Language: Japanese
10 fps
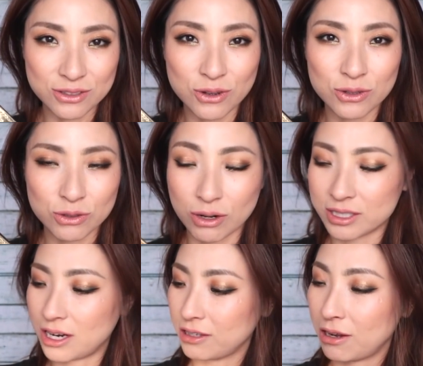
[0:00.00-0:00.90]
ントとか
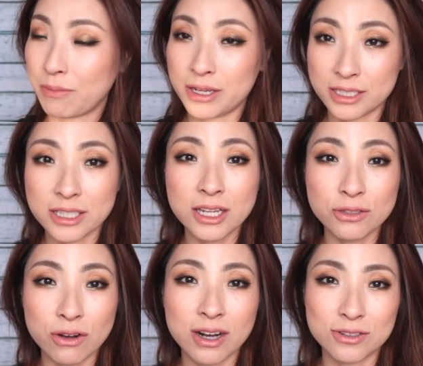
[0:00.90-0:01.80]
されたらめっちゃ
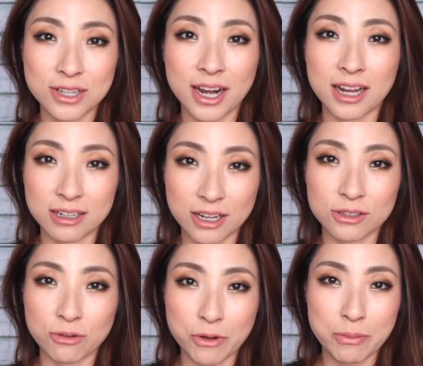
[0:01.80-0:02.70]
テンション上がるんじゃないかな
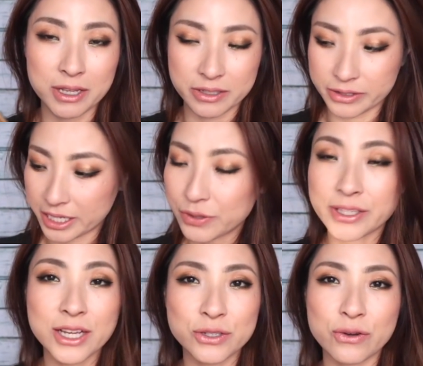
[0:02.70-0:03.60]
と思います。私は
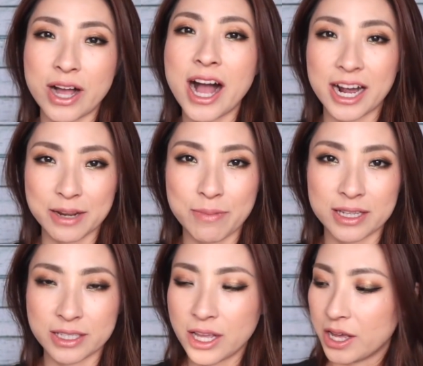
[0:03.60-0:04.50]
テンションが上がり
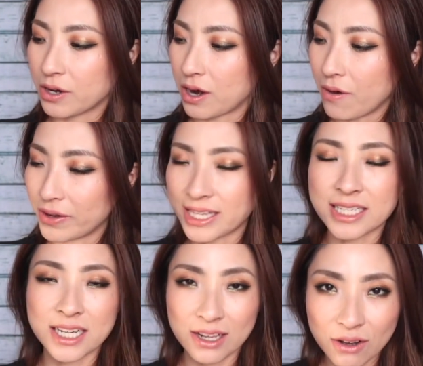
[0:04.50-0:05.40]
ます。これは
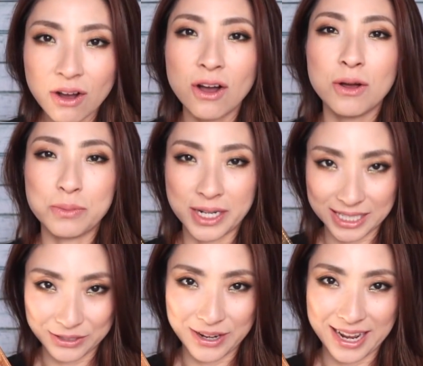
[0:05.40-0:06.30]
私への
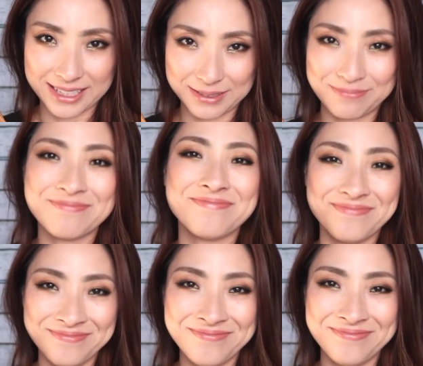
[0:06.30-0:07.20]
プレゼントです、
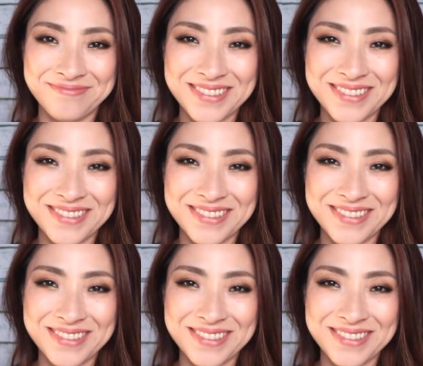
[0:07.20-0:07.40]
うん